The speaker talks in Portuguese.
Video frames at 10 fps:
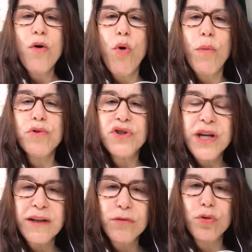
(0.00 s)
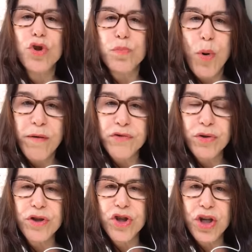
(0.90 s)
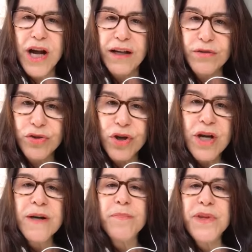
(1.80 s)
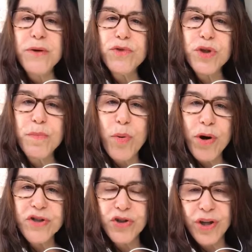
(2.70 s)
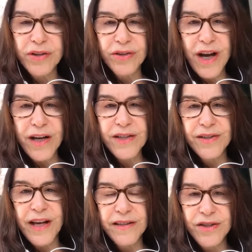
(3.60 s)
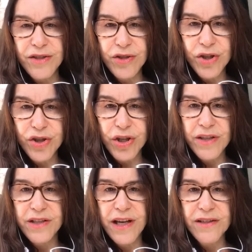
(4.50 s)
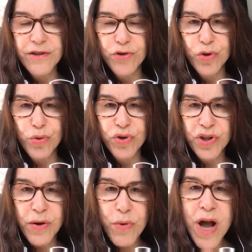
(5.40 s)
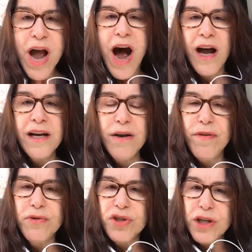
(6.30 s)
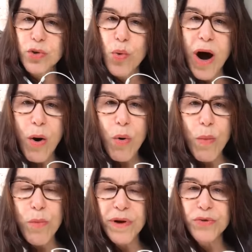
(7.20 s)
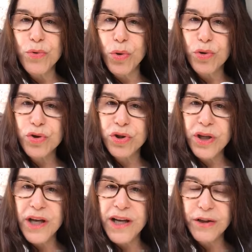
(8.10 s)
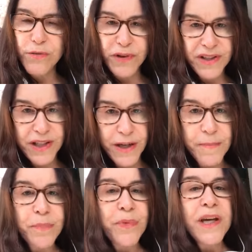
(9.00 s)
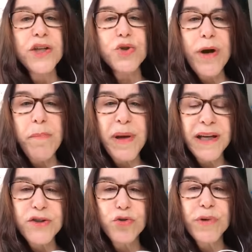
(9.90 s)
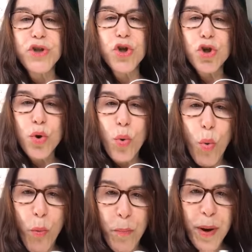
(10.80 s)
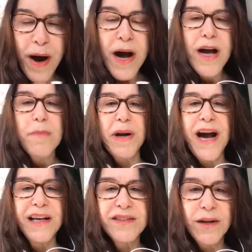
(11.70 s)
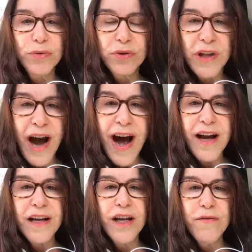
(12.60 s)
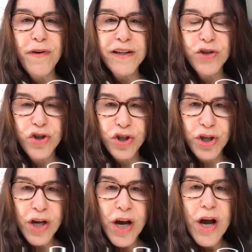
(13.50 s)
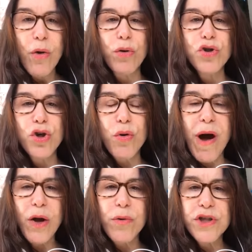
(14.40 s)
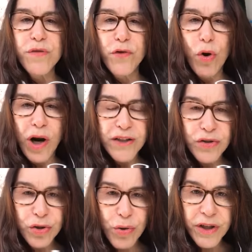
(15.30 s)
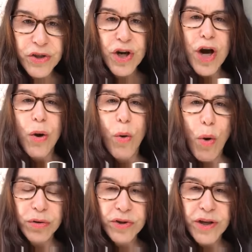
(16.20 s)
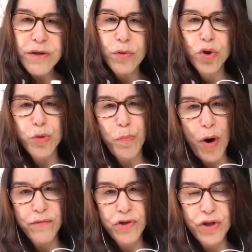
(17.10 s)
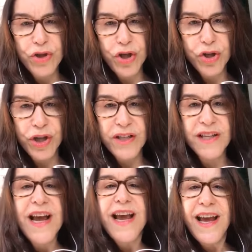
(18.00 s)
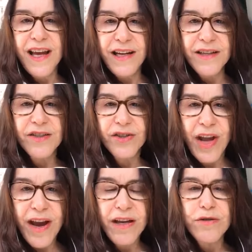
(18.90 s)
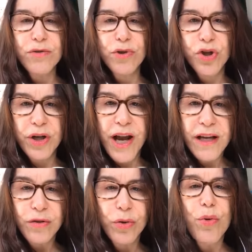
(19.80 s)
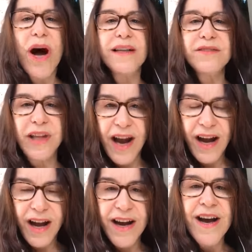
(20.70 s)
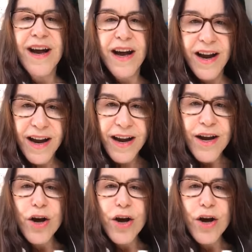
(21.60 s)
como sendo dos povos originários. Não se pode tratar as terras indígenas e essa discussão a nível estadual, como o Mato Grosso está querendo fazer. Isso é apenas uma desculpa para assaltar, invadir, continuar com as violações contra os povos indígenas. Eles têm o direito à terra. É